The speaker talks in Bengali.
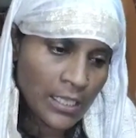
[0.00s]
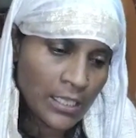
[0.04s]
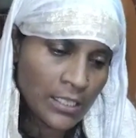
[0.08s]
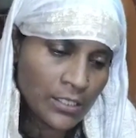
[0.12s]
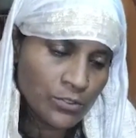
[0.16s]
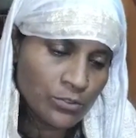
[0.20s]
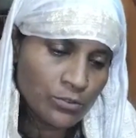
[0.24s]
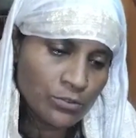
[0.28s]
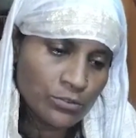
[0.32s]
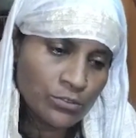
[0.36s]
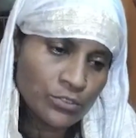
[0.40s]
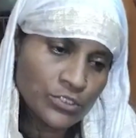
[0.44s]
কি
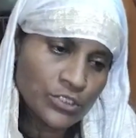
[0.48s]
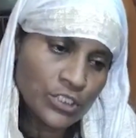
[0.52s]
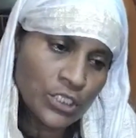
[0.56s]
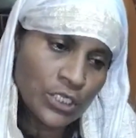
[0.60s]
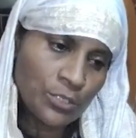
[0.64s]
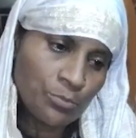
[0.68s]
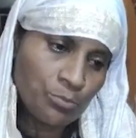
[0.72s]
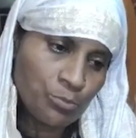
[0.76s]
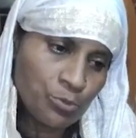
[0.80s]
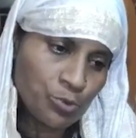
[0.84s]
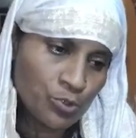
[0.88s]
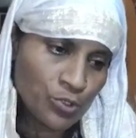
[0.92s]
দুটো ছেলে
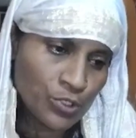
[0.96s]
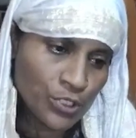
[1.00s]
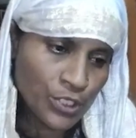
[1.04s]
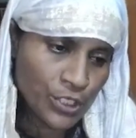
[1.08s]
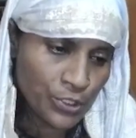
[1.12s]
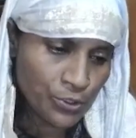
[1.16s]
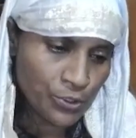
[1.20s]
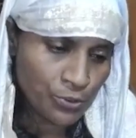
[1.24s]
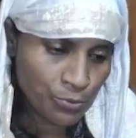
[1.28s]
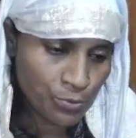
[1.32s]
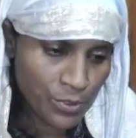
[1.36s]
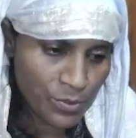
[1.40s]
পুকুরে
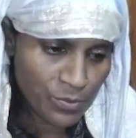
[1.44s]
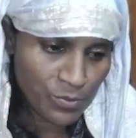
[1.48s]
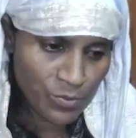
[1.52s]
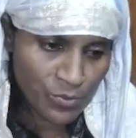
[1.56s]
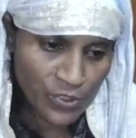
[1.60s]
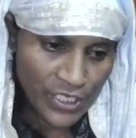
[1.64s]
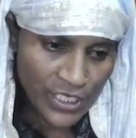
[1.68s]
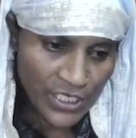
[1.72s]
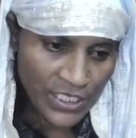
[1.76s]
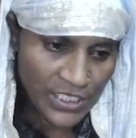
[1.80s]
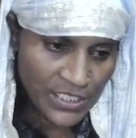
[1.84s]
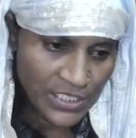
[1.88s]
ডুবে মরে
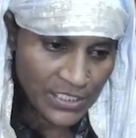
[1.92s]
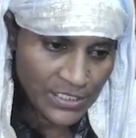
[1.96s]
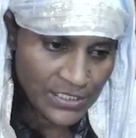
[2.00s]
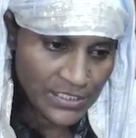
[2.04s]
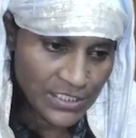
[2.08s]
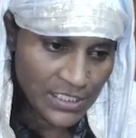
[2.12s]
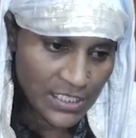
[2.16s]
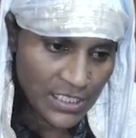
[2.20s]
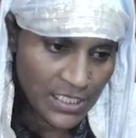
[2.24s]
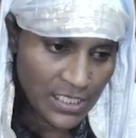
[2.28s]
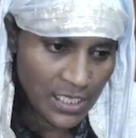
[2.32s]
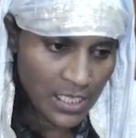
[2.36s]
গিয়েছে
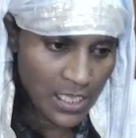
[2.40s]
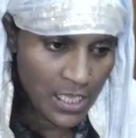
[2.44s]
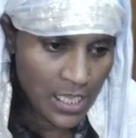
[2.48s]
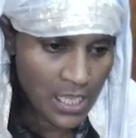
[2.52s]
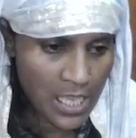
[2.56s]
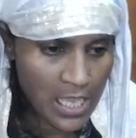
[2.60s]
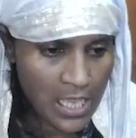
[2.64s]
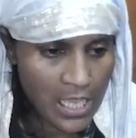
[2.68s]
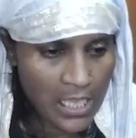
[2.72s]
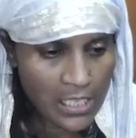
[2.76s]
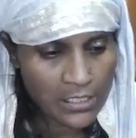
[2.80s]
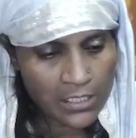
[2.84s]

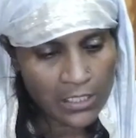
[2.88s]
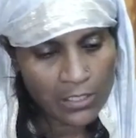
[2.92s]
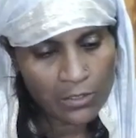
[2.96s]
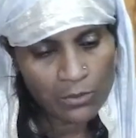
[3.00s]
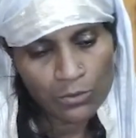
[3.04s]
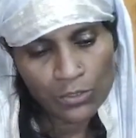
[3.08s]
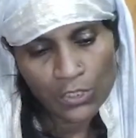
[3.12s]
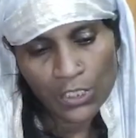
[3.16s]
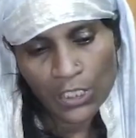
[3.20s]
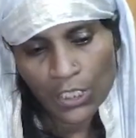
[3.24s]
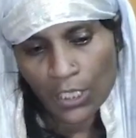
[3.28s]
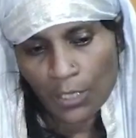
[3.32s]
তখন
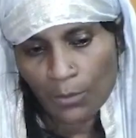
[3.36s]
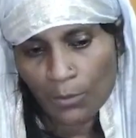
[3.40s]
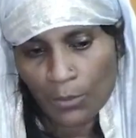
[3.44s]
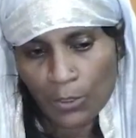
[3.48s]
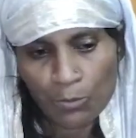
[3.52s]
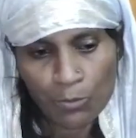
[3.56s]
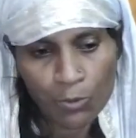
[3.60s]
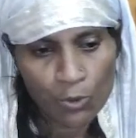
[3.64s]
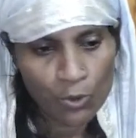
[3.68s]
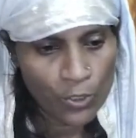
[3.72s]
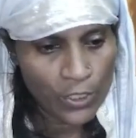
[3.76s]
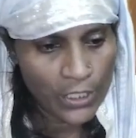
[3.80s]
থেকে আমার
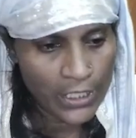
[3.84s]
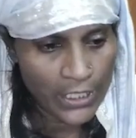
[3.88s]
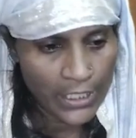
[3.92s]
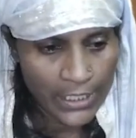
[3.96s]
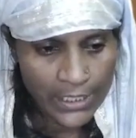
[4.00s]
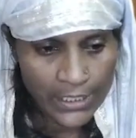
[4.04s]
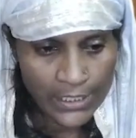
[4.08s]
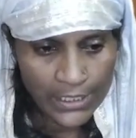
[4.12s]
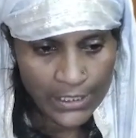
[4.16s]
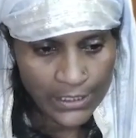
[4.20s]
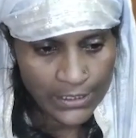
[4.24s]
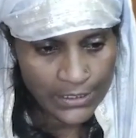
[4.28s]
ভয় লেগে
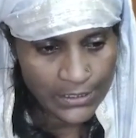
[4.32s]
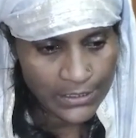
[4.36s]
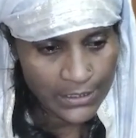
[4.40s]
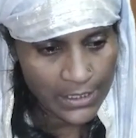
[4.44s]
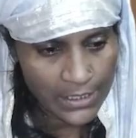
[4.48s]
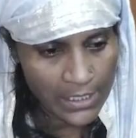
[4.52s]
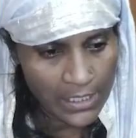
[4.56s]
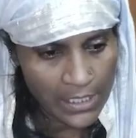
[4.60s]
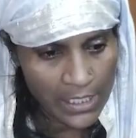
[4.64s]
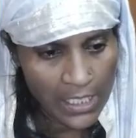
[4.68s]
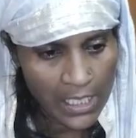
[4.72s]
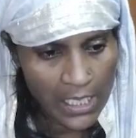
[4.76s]
গিয়েছে
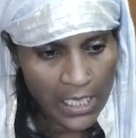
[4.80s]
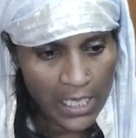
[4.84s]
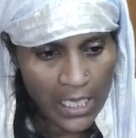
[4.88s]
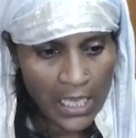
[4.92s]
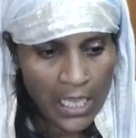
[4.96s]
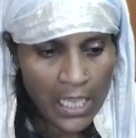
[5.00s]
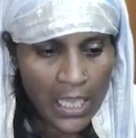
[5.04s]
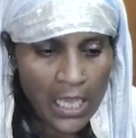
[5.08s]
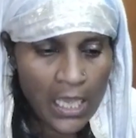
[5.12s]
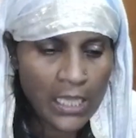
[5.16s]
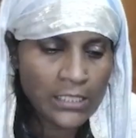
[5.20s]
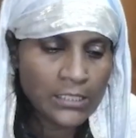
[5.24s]

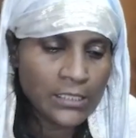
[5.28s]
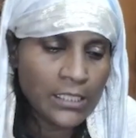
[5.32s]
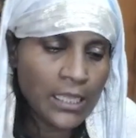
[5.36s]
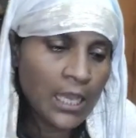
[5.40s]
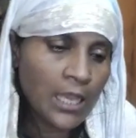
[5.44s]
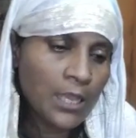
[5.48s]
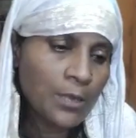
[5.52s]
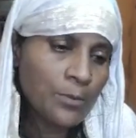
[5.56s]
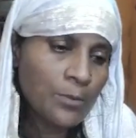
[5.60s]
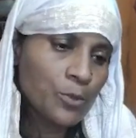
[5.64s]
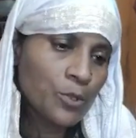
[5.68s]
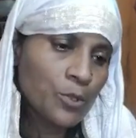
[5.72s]

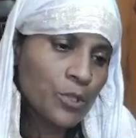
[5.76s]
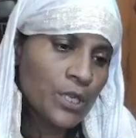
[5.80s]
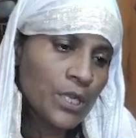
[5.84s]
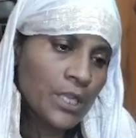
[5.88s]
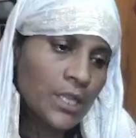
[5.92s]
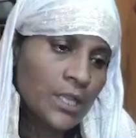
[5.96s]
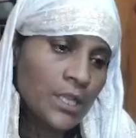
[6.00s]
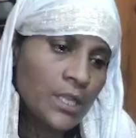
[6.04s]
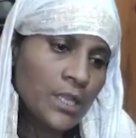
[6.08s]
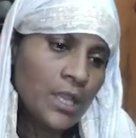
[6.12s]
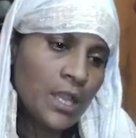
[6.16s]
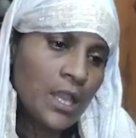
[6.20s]
তারপরে
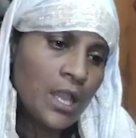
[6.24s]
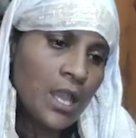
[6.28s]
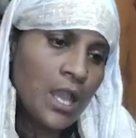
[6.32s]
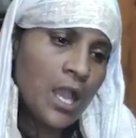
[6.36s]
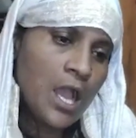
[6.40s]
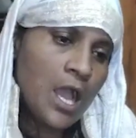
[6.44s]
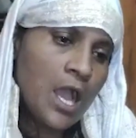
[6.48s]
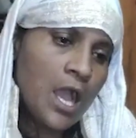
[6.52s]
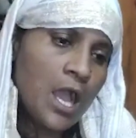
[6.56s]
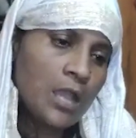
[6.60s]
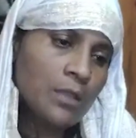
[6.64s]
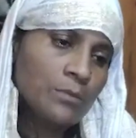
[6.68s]

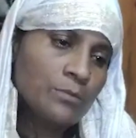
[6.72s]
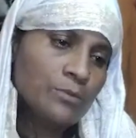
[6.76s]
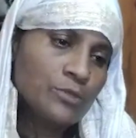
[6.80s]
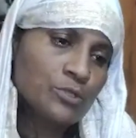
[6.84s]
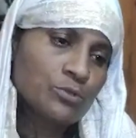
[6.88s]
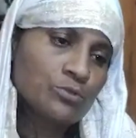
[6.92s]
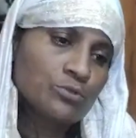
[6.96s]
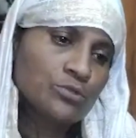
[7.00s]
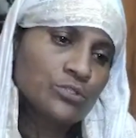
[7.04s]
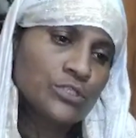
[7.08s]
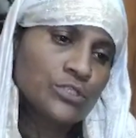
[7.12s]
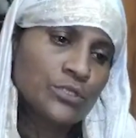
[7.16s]
আমি
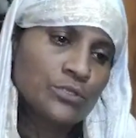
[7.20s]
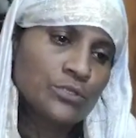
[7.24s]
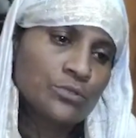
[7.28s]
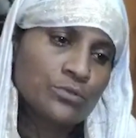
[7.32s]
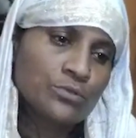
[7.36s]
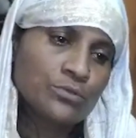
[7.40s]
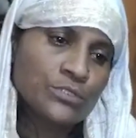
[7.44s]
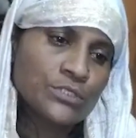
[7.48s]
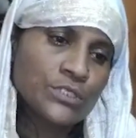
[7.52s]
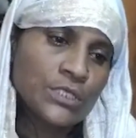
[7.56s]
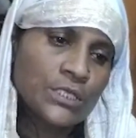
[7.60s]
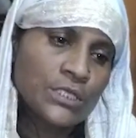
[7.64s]
খুঁজে
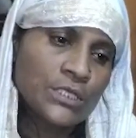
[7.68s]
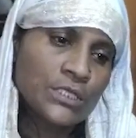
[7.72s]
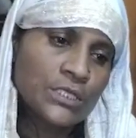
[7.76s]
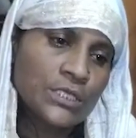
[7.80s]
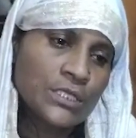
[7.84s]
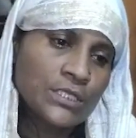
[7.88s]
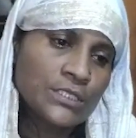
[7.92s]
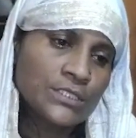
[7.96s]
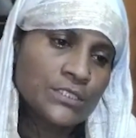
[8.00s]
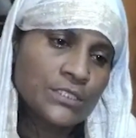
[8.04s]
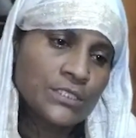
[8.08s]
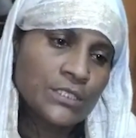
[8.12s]
খুঁজে
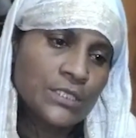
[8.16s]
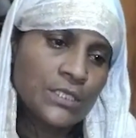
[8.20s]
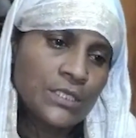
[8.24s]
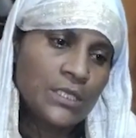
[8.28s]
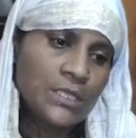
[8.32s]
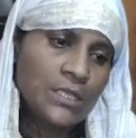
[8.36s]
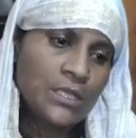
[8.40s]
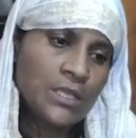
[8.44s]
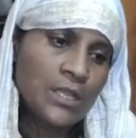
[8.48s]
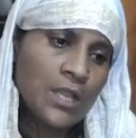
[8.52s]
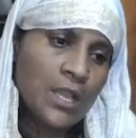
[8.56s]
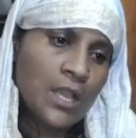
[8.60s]
গিয়েছি
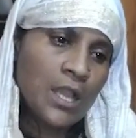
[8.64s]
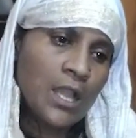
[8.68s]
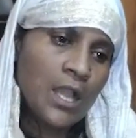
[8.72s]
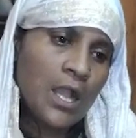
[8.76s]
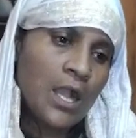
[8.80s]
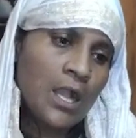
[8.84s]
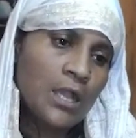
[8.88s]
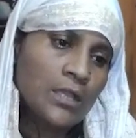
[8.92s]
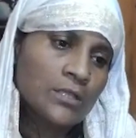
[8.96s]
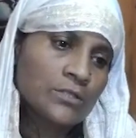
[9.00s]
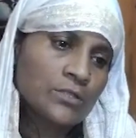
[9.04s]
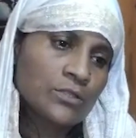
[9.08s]

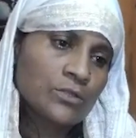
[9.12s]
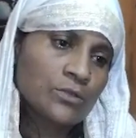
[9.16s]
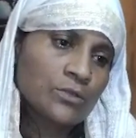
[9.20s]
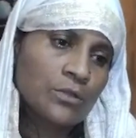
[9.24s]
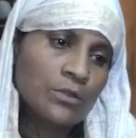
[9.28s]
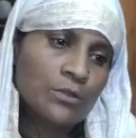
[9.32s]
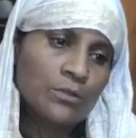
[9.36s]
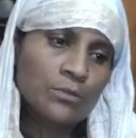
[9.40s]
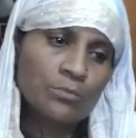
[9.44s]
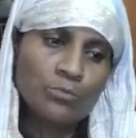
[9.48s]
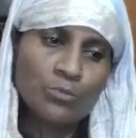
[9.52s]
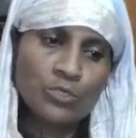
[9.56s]
তো
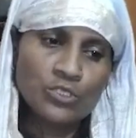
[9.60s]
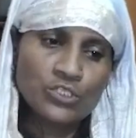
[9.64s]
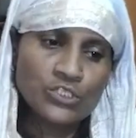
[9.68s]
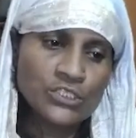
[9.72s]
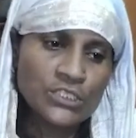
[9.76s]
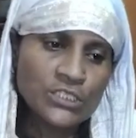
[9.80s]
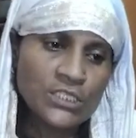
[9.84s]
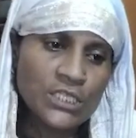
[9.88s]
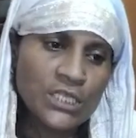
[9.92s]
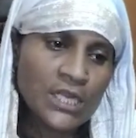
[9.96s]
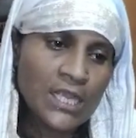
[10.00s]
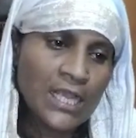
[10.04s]

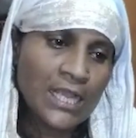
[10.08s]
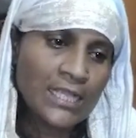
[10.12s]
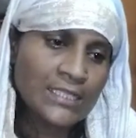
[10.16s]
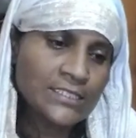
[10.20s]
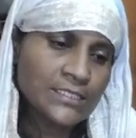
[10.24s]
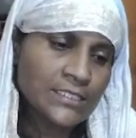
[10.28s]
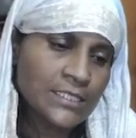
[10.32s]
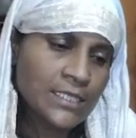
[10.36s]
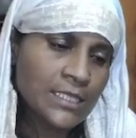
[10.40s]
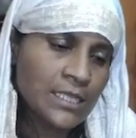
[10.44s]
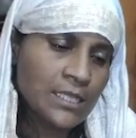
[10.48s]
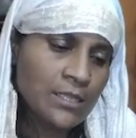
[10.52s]
মসজিদের
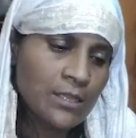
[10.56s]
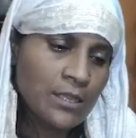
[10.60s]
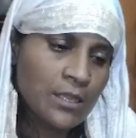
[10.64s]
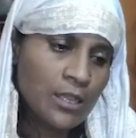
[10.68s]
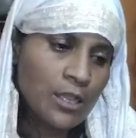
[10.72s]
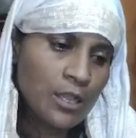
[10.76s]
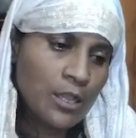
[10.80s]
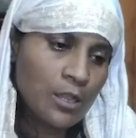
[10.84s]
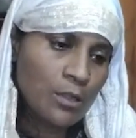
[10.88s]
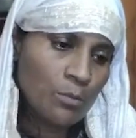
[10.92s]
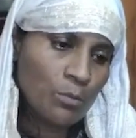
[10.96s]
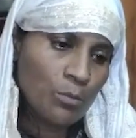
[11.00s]
কাছে
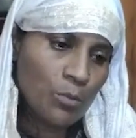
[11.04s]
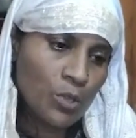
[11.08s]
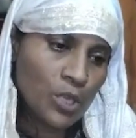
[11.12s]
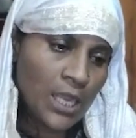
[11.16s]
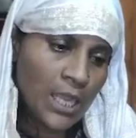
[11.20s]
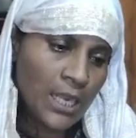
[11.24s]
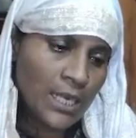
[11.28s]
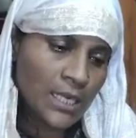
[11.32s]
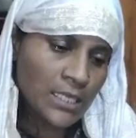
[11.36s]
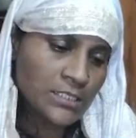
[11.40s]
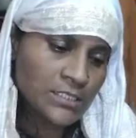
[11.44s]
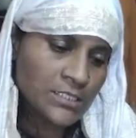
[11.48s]

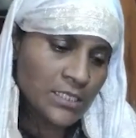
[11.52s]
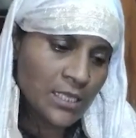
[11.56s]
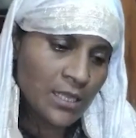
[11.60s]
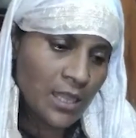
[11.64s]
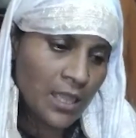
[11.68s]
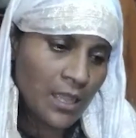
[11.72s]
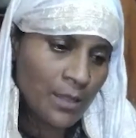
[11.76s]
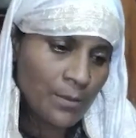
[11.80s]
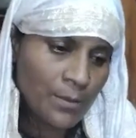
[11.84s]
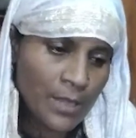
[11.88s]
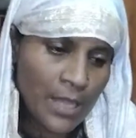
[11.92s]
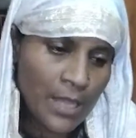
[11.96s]
মৌলানা সাহ
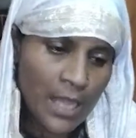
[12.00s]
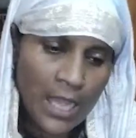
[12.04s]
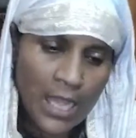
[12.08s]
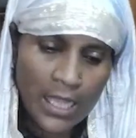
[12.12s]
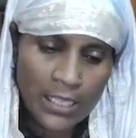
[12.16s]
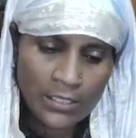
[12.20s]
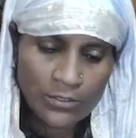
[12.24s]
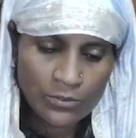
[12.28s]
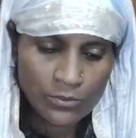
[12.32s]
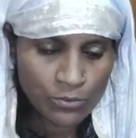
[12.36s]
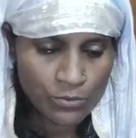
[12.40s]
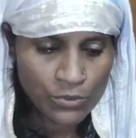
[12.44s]
আর
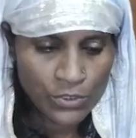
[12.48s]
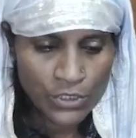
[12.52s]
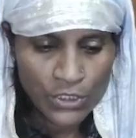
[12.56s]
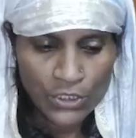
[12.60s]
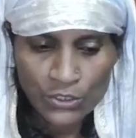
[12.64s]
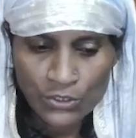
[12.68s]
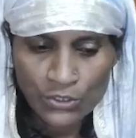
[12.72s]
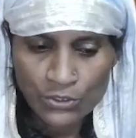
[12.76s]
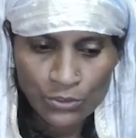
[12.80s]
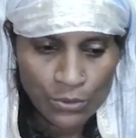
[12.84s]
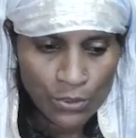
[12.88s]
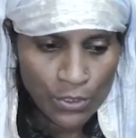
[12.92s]
দু
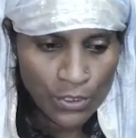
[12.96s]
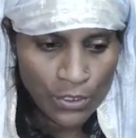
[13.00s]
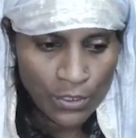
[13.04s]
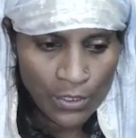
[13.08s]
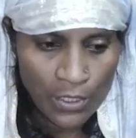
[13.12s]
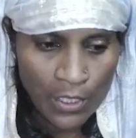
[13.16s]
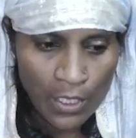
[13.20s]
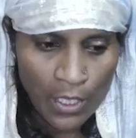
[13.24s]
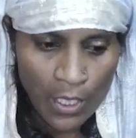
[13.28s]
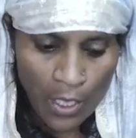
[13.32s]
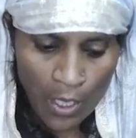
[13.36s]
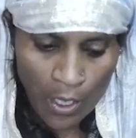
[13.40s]
তিনজন
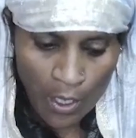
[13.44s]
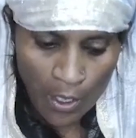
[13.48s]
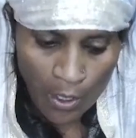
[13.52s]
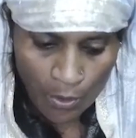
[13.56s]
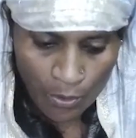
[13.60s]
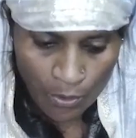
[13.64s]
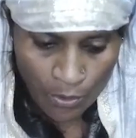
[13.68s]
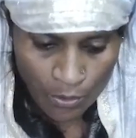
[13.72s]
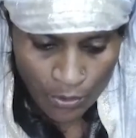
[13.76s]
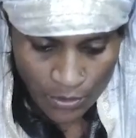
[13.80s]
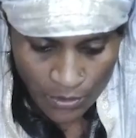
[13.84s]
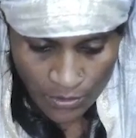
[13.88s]
ও
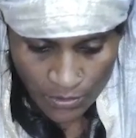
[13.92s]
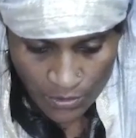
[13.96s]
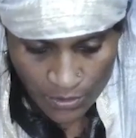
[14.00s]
